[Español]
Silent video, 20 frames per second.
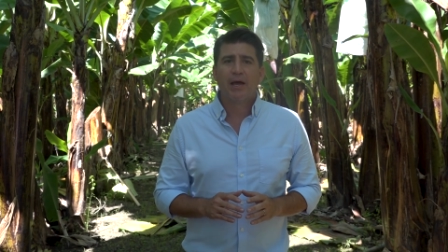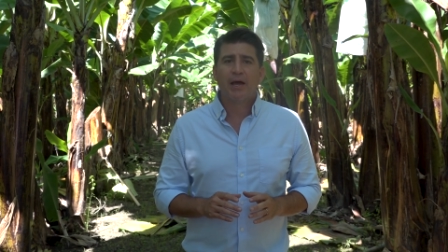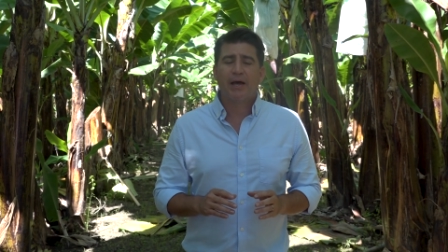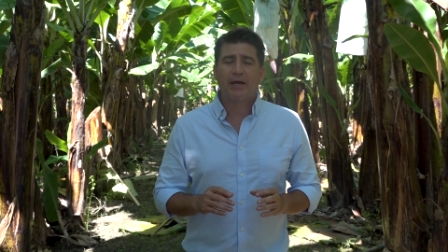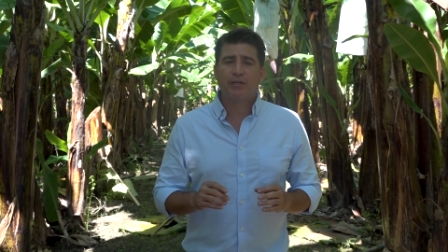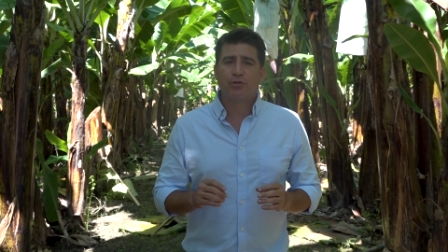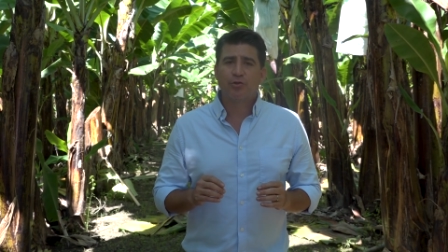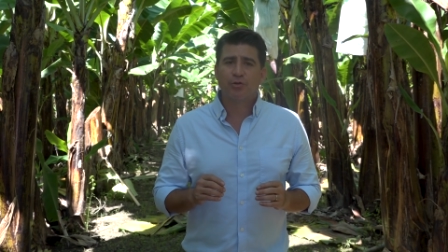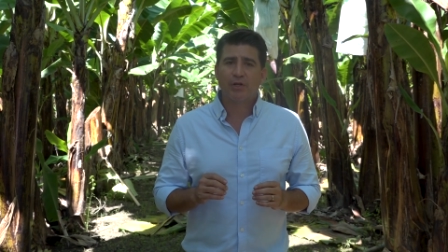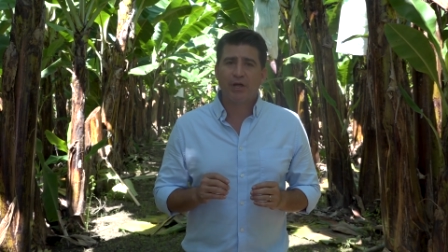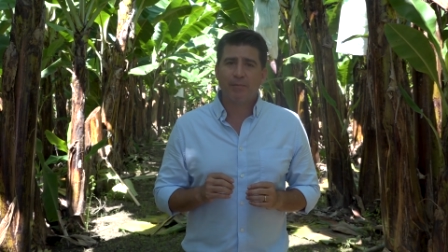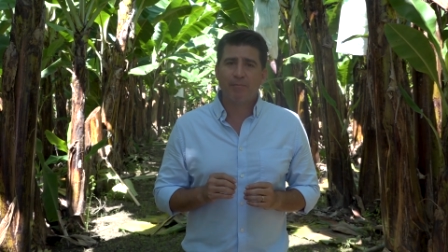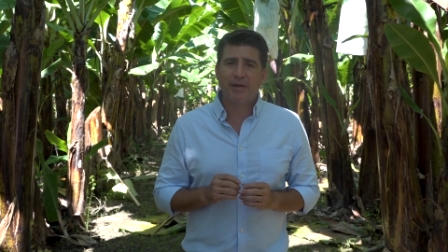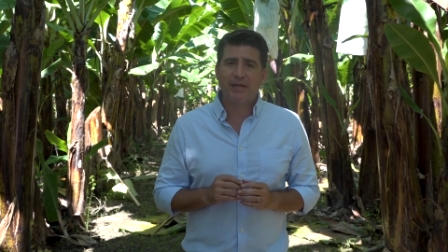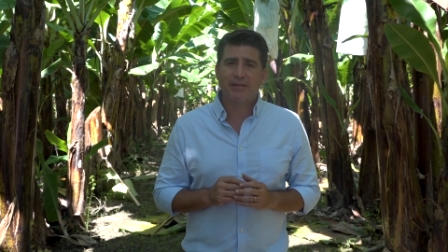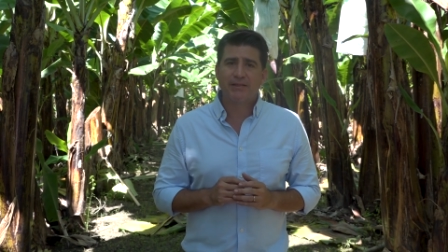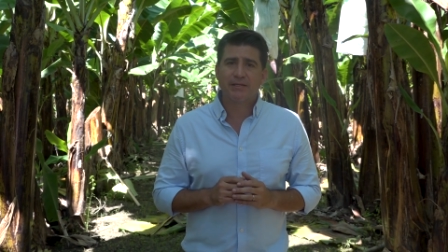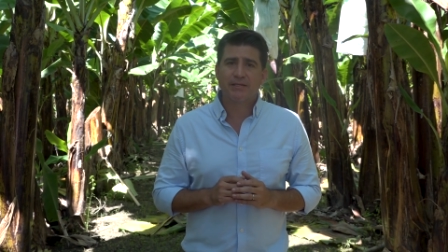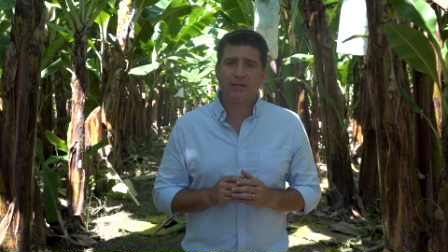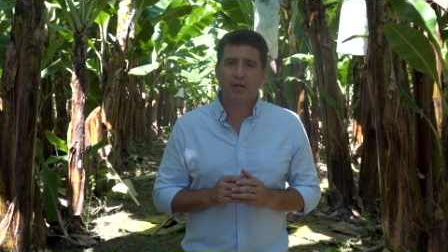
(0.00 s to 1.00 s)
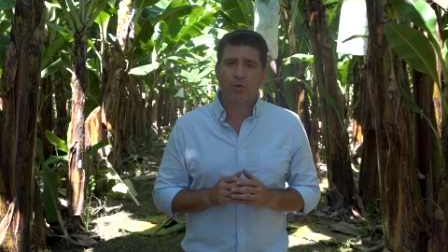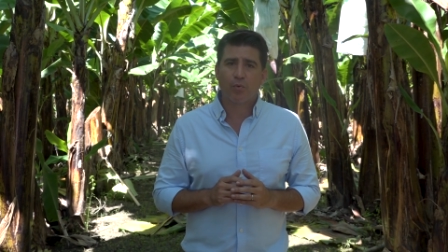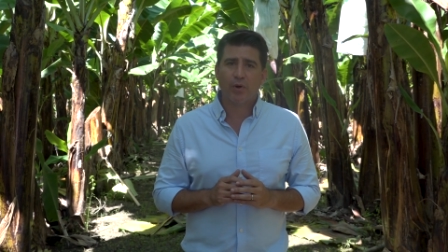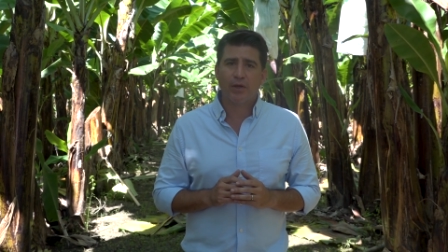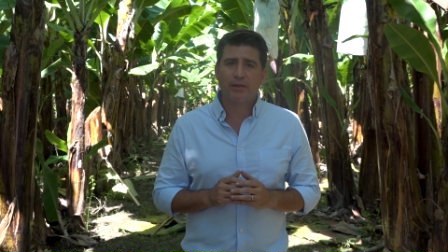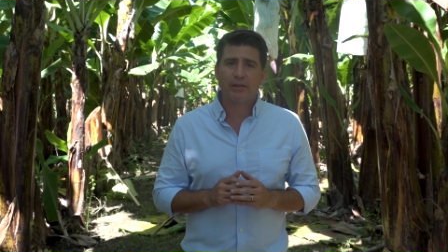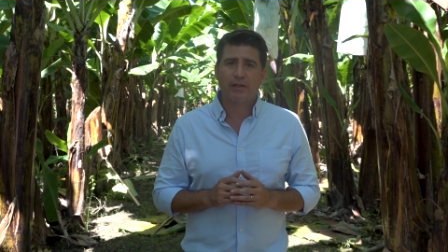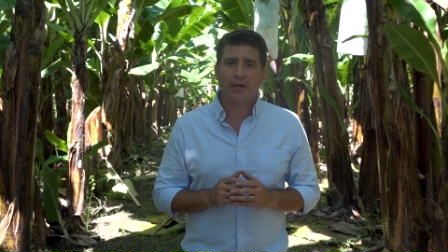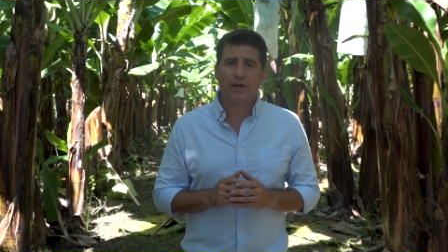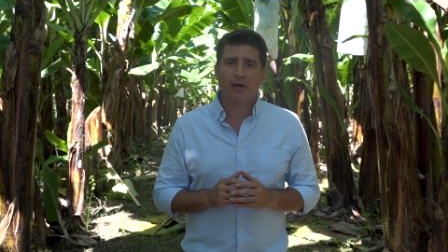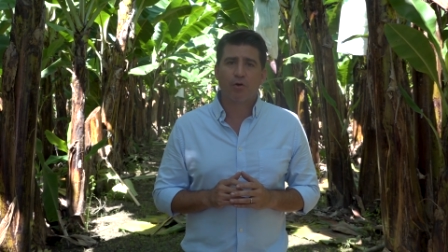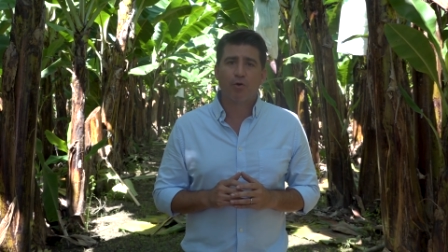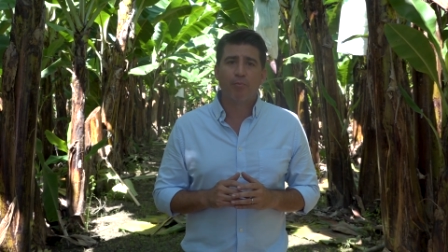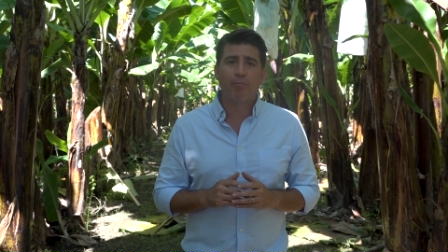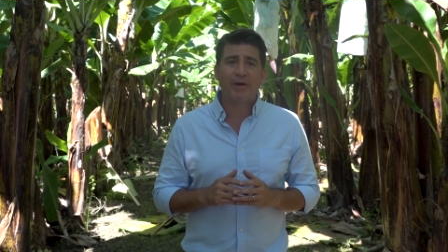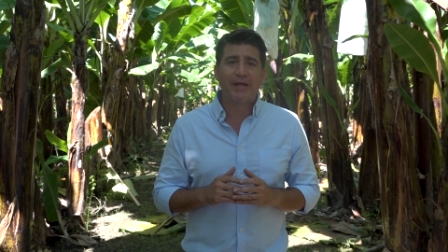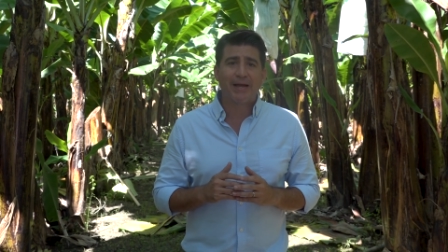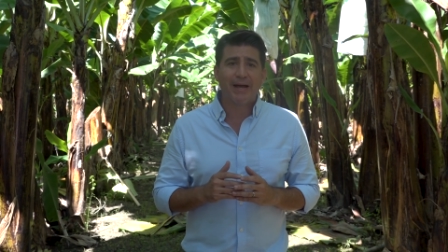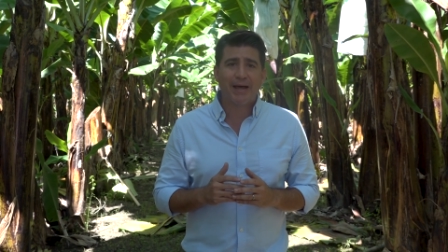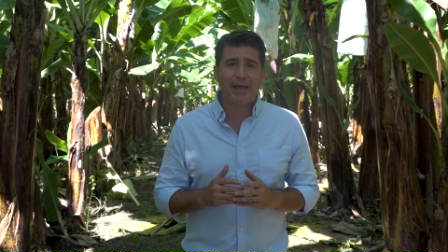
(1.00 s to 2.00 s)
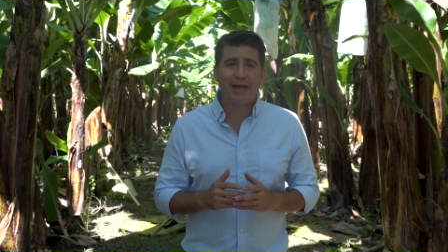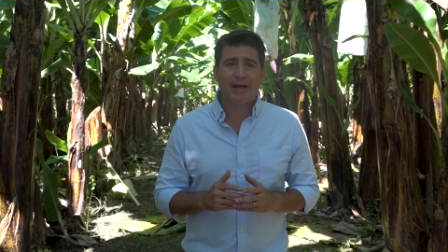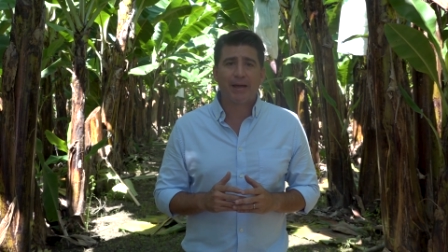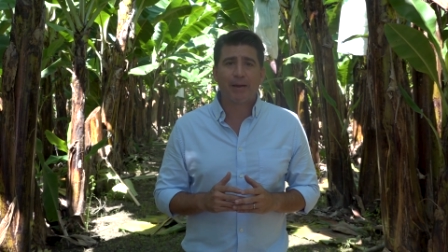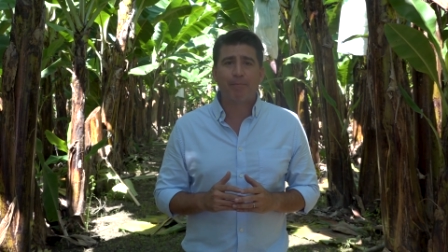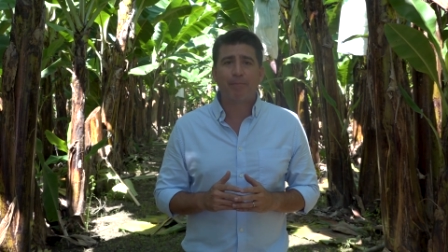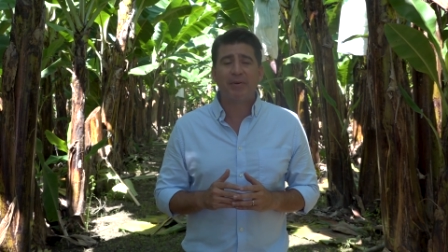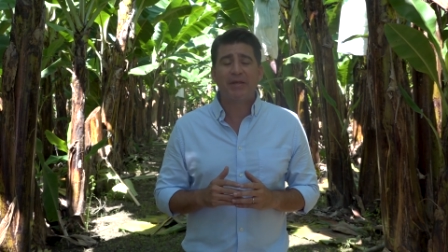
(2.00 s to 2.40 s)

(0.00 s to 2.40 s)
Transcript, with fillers: Adicionalmente, se cuentan con brigadas que